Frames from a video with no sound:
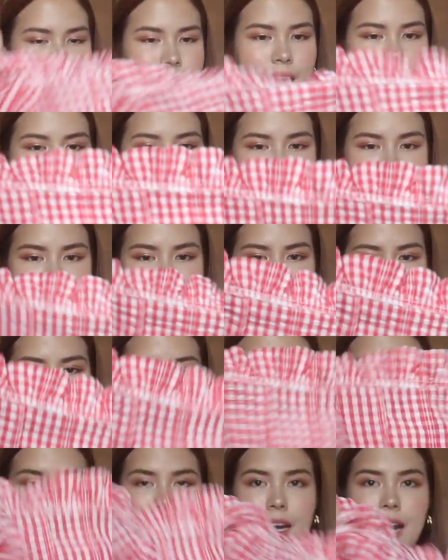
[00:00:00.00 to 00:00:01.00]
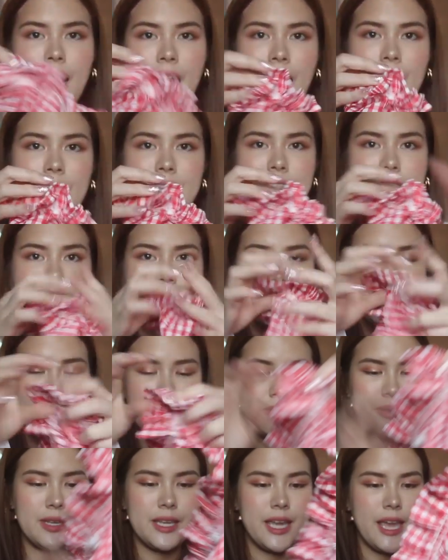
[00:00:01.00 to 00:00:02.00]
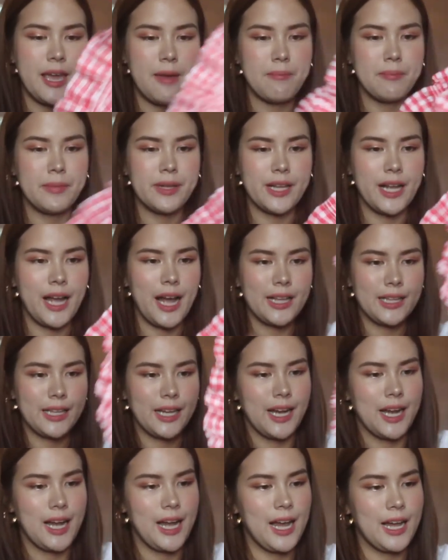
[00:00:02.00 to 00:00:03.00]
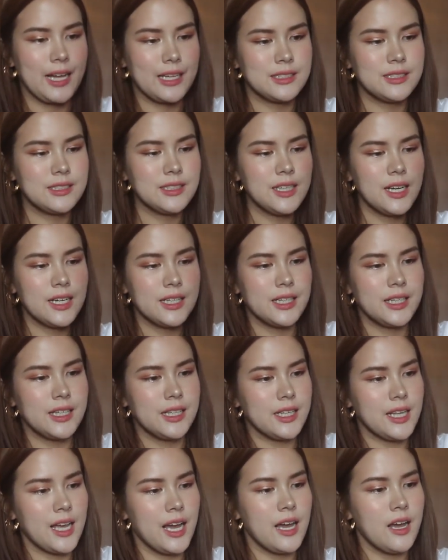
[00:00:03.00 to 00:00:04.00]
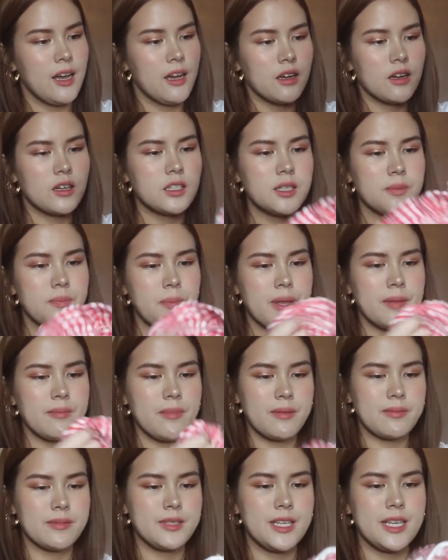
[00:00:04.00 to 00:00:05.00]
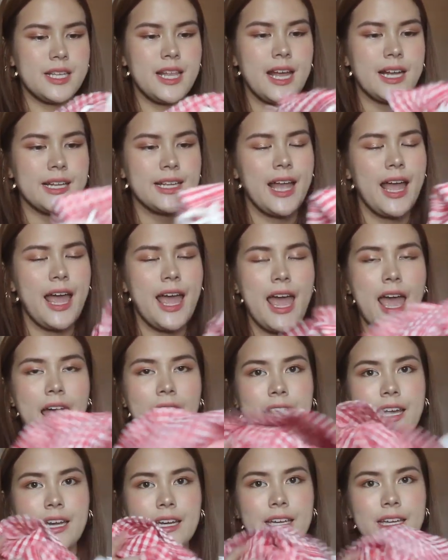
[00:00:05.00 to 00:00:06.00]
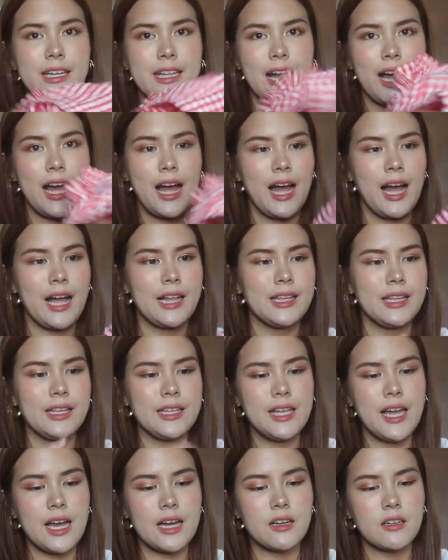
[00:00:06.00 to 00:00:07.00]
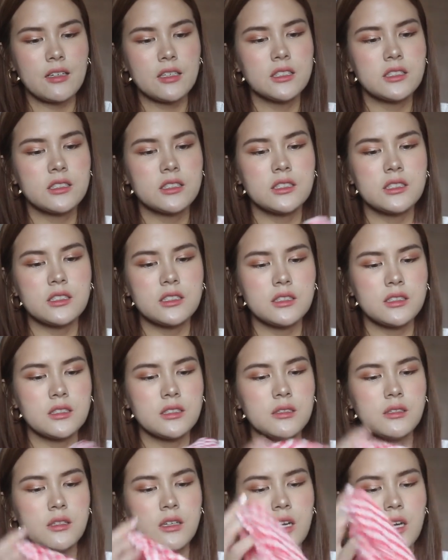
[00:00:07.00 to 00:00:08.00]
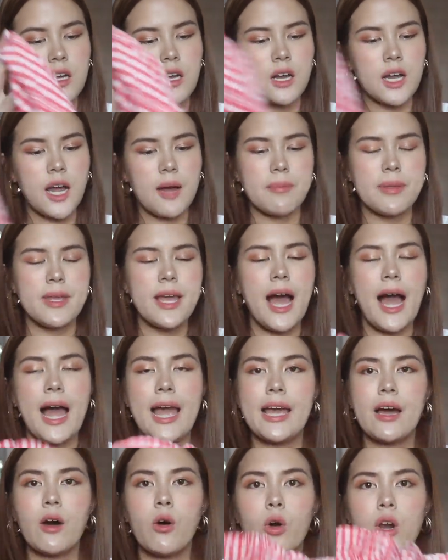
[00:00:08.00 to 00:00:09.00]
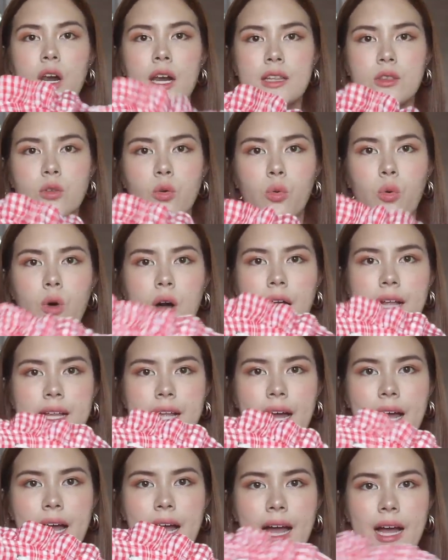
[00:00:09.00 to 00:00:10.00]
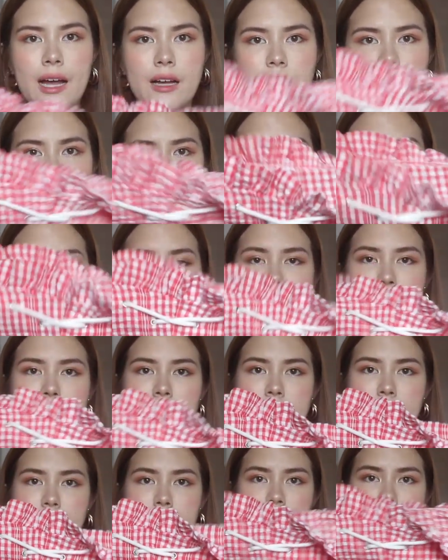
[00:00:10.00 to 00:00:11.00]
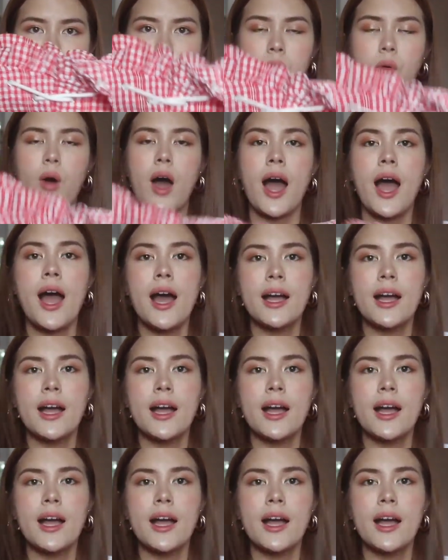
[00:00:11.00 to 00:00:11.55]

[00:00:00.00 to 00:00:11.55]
ได้มาจากร้านตึก APM เหมือนกันนะคะซึ่งอันนี้เนี่ยก็จะเป็นแบบสีแดงๆอย่างนี้นะคะอันนี้เนี่ยก็คือซื้อกับพี่ไอซ์คนละตัวนะคะก็ได้เป็นแบบนี้เพราะว่า